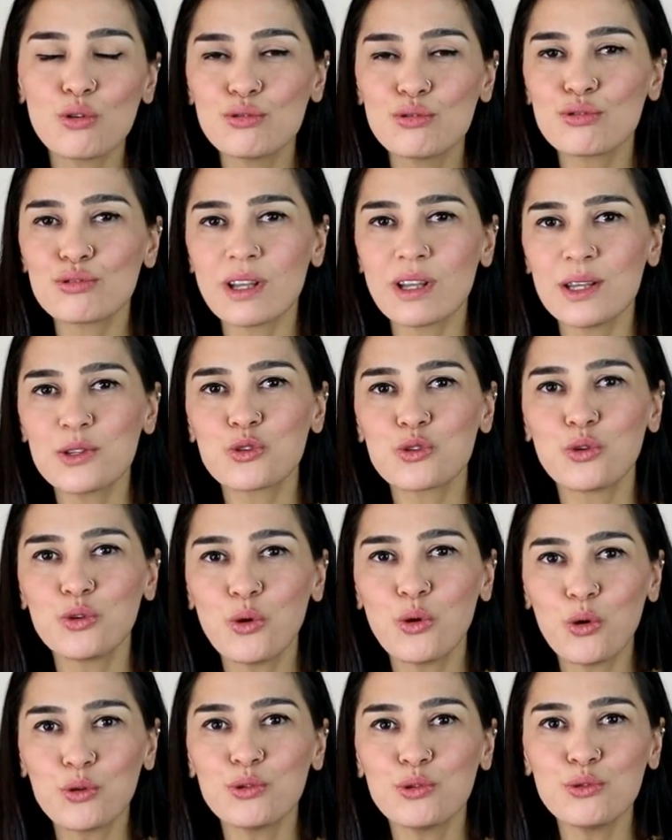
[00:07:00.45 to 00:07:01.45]
okuduktan
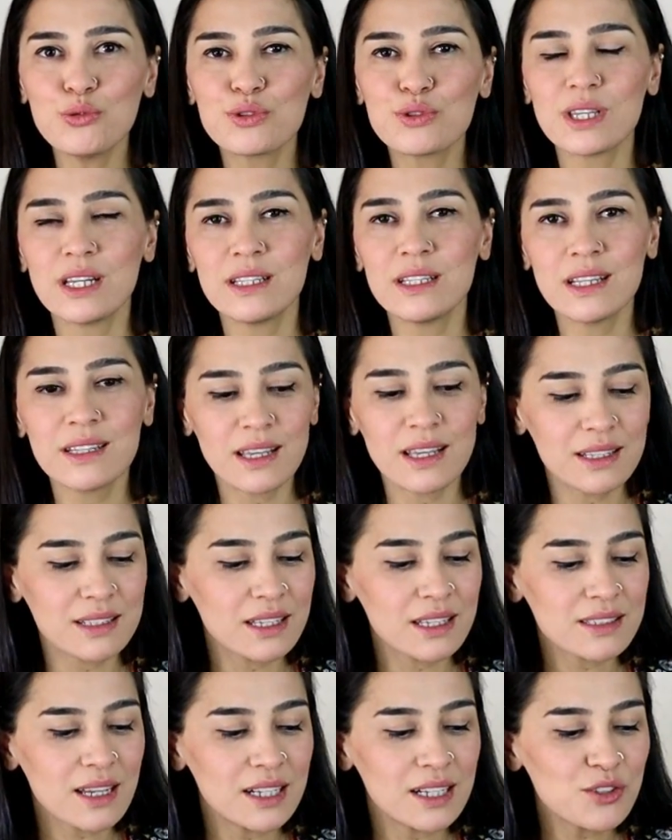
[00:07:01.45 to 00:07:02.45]
sonra onun üzerine de
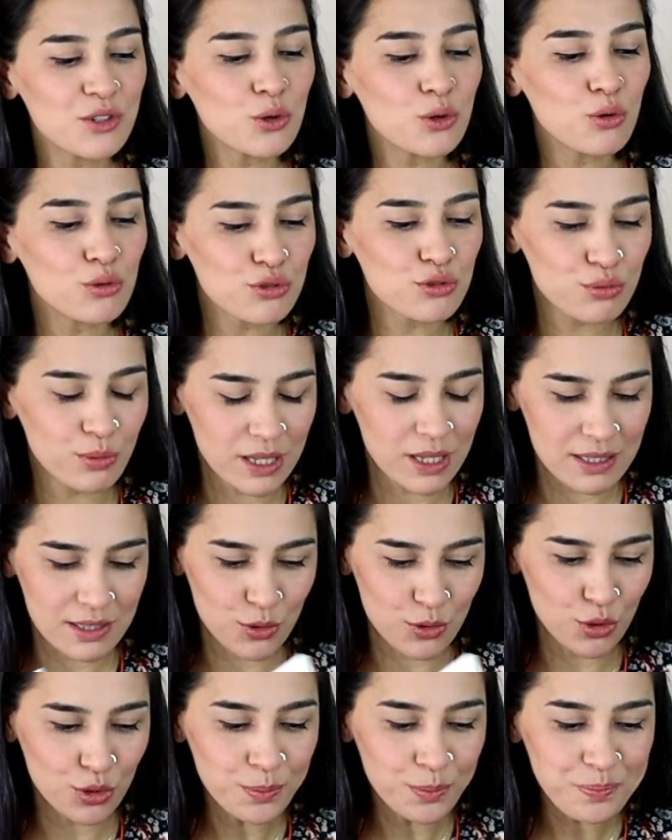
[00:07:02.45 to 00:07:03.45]
detaylıca konuşmak
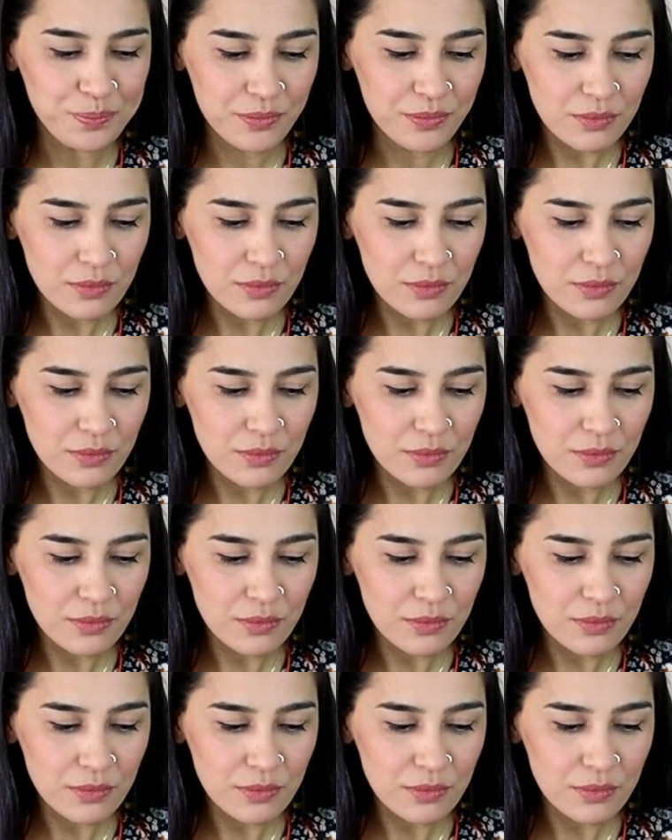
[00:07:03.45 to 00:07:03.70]
istiyorum.